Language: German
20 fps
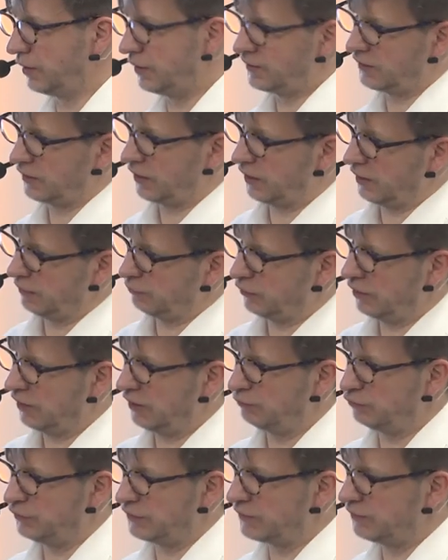Ritzgräben
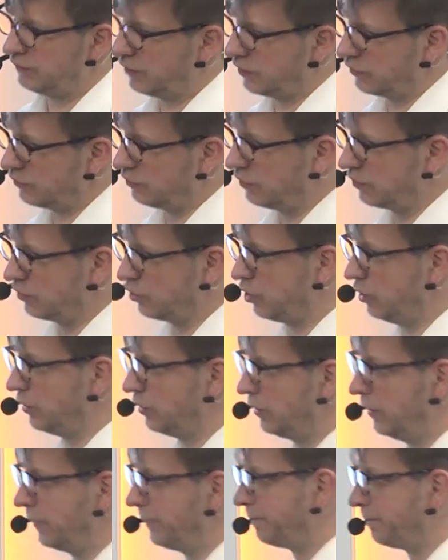reinpassen, wäre so eine
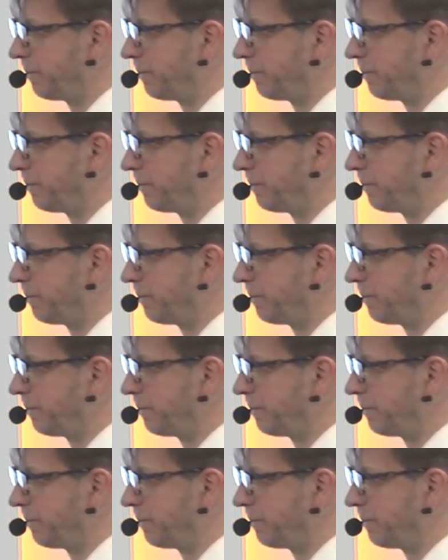Geschichte.